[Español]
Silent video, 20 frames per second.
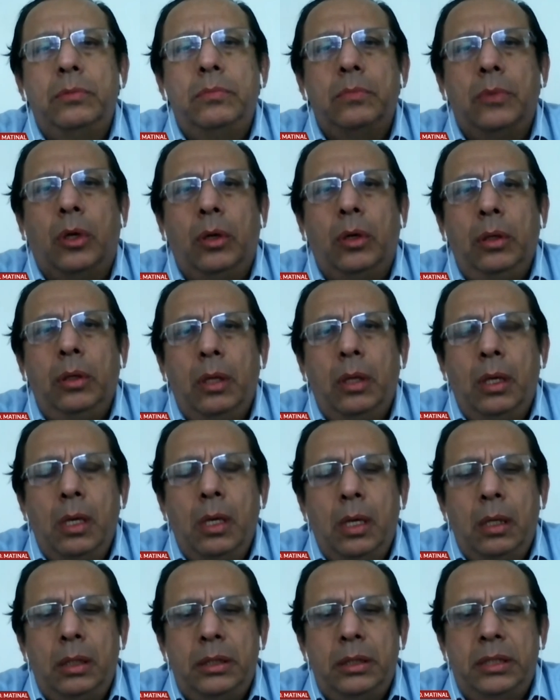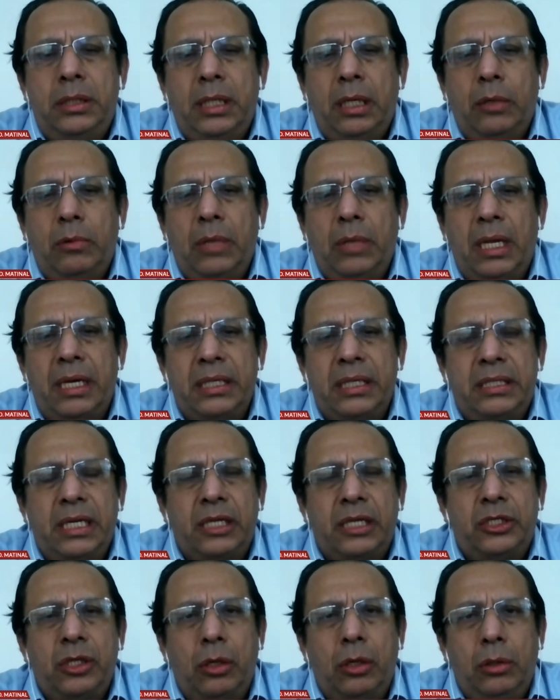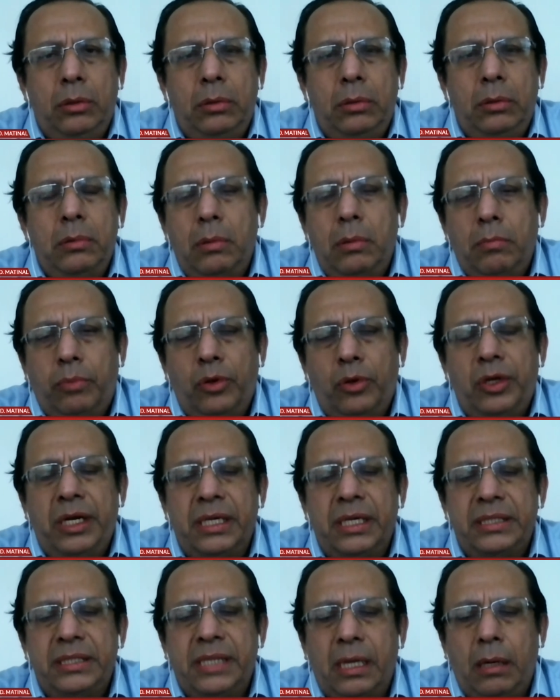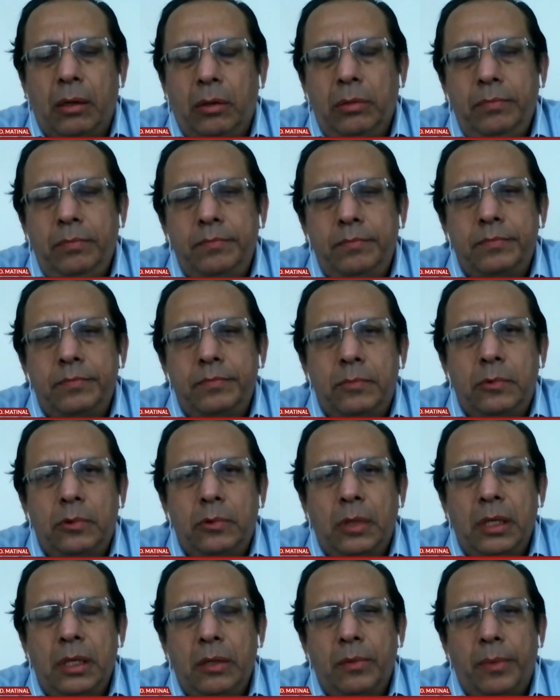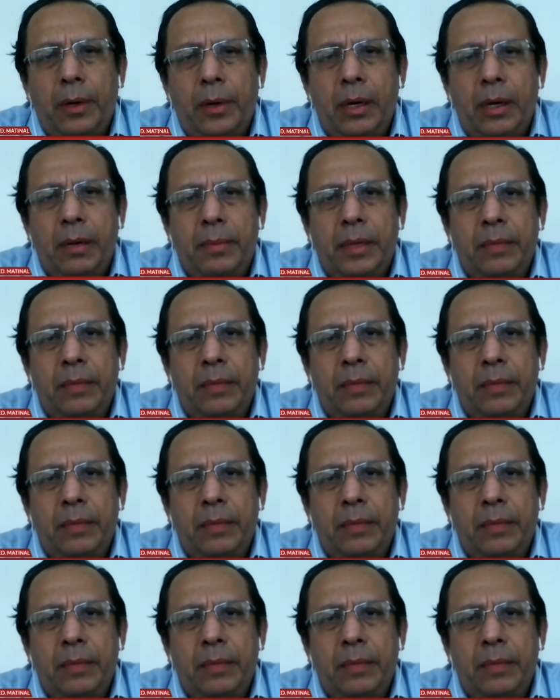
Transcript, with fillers: ¿no? Correcto. Sin ninguna restricción, podría hacerlo, no hay ningún problema.